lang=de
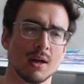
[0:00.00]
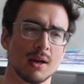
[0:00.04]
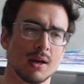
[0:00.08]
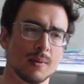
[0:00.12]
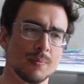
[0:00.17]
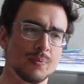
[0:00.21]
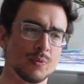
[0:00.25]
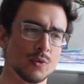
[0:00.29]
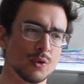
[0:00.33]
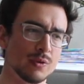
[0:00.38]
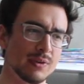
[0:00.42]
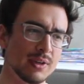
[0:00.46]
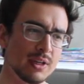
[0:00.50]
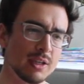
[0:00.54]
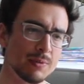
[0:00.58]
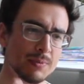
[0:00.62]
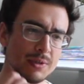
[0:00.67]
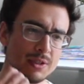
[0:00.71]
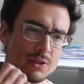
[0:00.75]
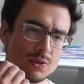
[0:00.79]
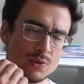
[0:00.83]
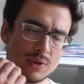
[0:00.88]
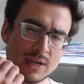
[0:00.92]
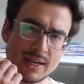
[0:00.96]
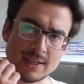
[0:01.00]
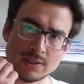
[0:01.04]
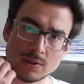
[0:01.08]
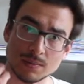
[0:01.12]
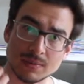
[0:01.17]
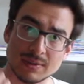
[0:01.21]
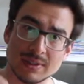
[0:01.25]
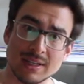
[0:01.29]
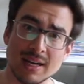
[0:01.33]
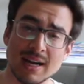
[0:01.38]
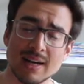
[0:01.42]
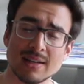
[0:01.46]
Ähm, und wenn ich mich zuerst
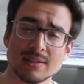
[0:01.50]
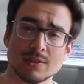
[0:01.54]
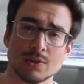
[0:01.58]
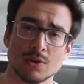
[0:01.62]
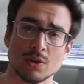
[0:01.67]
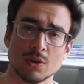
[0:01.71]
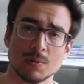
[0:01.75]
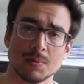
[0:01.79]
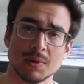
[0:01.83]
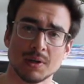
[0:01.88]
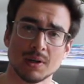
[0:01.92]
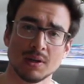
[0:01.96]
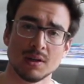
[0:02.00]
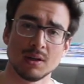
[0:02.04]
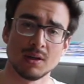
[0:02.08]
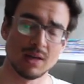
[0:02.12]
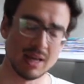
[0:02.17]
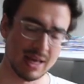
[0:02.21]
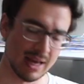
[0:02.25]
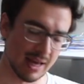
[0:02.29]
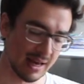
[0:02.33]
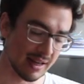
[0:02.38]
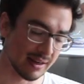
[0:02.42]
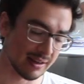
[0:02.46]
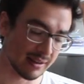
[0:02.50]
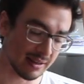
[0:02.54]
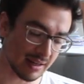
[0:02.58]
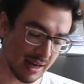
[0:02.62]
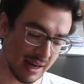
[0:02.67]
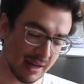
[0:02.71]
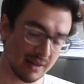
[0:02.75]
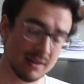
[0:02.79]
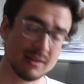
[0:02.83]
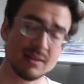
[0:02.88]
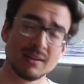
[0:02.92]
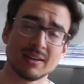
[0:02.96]
um das kümmere,
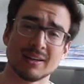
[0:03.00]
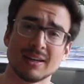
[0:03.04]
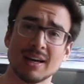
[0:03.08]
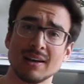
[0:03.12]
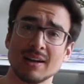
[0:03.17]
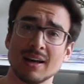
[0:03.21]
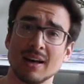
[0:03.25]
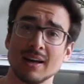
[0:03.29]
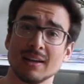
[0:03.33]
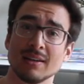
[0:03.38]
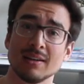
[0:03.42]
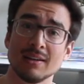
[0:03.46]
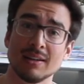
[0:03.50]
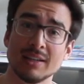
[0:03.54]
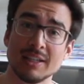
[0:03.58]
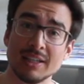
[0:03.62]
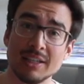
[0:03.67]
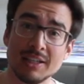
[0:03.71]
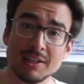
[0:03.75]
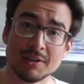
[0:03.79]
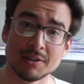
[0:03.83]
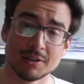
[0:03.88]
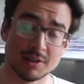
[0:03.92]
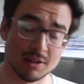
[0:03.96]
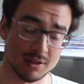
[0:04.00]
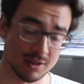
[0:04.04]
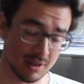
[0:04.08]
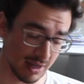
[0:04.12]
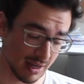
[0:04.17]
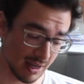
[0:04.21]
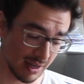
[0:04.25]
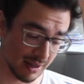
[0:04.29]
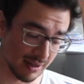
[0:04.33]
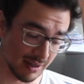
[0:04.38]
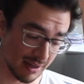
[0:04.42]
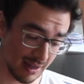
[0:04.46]
dann kann ein Leader,
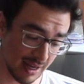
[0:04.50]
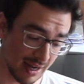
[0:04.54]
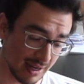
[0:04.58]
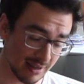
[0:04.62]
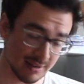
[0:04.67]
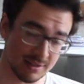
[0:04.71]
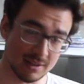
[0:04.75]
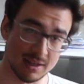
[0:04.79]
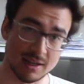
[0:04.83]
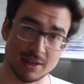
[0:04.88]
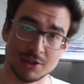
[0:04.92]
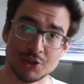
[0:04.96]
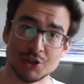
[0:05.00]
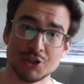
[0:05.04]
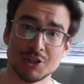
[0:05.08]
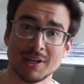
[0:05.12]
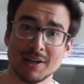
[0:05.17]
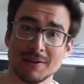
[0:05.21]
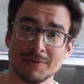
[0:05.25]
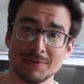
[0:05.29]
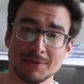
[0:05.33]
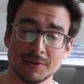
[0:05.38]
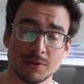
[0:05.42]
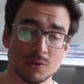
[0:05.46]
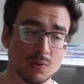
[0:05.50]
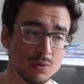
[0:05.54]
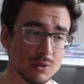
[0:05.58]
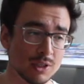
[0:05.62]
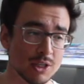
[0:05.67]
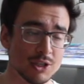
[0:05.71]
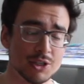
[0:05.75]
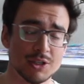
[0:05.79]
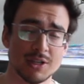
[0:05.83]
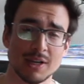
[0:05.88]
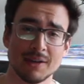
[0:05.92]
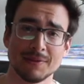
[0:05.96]
ein Leiter, ein Chef, ein
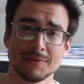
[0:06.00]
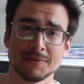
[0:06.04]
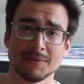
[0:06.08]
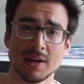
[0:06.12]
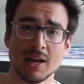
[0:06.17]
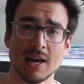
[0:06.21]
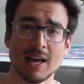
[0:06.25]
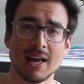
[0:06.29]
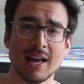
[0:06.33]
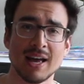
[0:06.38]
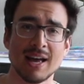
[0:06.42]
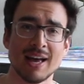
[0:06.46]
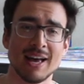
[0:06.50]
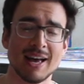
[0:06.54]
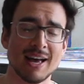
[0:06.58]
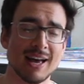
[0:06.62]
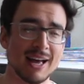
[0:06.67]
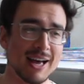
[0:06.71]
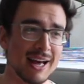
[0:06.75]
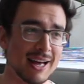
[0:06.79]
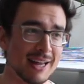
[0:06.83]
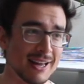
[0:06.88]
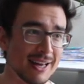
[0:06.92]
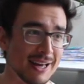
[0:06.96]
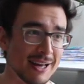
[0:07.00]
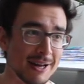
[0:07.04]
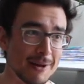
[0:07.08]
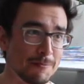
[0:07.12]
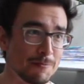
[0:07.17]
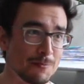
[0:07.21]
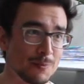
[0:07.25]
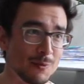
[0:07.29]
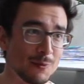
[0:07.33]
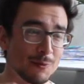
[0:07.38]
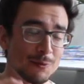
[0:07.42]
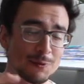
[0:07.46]
guter Chef
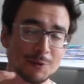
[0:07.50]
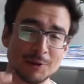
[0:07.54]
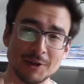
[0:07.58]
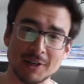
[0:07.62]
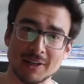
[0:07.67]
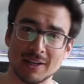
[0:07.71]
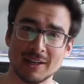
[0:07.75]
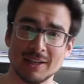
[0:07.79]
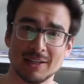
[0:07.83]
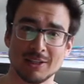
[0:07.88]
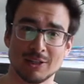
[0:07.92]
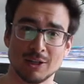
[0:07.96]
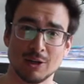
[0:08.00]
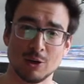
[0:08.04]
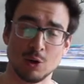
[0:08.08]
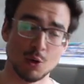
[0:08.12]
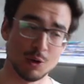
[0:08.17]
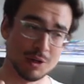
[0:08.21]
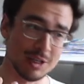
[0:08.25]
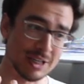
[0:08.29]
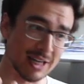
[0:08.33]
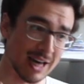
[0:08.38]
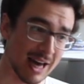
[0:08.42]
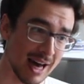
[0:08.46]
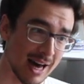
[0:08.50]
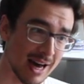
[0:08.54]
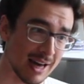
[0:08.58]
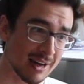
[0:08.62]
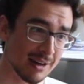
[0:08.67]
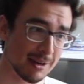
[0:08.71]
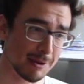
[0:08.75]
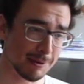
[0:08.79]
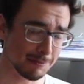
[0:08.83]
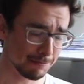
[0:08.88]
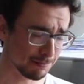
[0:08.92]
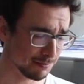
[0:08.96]
ähm, wirklich
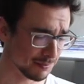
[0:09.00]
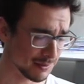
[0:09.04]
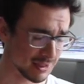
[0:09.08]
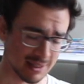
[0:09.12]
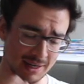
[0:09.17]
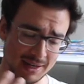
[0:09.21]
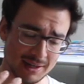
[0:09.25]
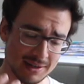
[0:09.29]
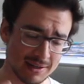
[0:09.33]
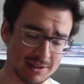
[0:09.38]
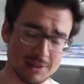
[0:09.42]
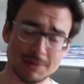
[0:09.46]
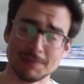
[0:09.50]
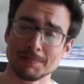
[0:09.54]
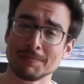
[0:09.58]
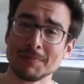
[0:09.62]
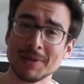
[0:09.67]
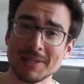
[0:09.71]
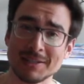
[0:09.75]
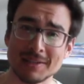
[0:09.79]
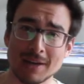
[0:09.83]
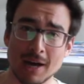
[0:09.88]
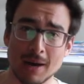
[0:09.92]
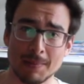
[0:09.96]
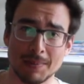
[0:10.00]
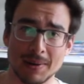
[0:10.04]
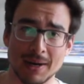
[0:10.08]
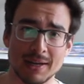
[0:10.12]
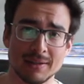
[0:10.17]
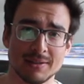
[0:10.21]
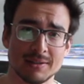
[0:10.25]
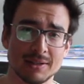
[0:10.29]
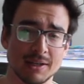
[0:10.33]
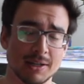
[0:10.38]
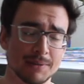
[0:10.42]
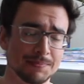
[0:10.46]
loyale seines
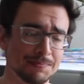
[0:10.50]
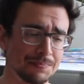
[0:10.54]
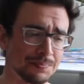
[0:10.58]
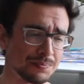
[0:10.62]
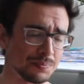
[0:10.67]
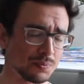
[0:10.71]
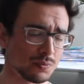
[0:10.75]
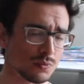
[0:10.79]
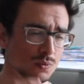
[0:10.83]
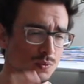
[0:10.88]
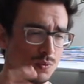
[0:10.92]
Mitarbeiter